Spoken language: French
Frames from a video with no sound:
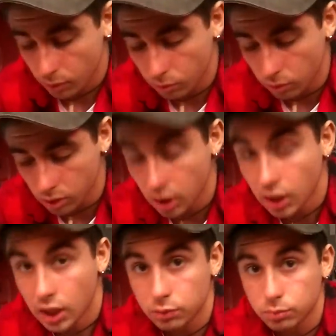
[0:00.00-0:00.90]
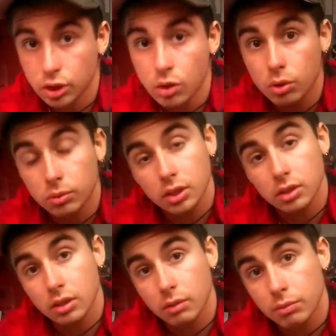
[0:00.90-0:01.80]
Donc voilà. Et vous me direz en
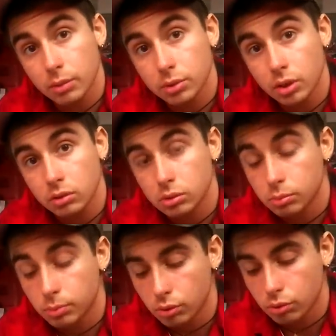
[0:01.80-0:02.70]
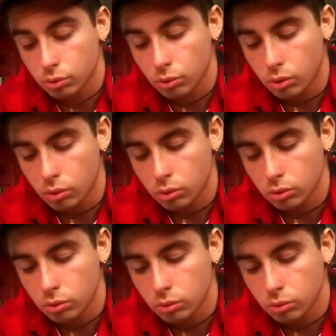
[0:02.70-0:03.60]
commentaire si ça me va bien, euh, parce que
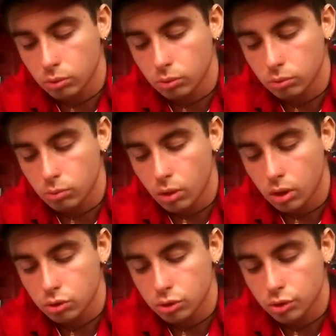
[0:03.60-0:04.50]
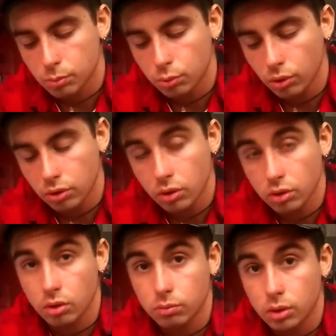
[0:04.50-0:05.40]
euh, bah, j'ai besoin de savoir
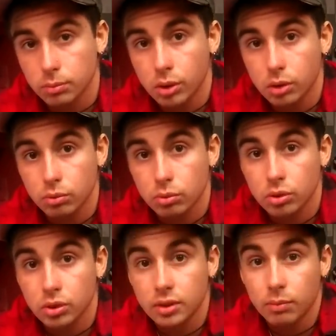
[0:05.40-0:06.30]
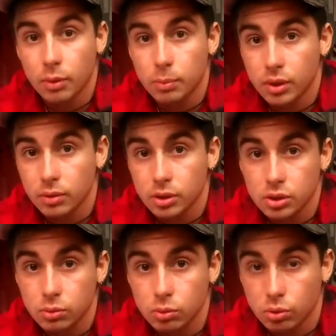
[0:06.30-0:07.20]
si ça me va bien. si ça me va pas, bah,
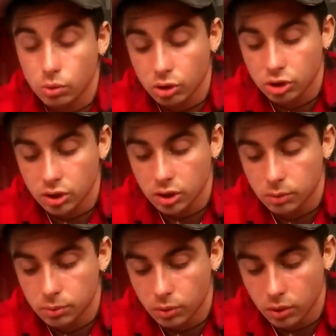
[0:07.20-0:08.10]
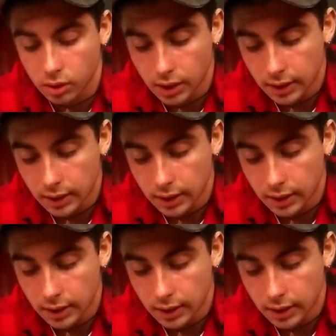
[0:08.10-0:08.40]
autant le retirer et puis voilà.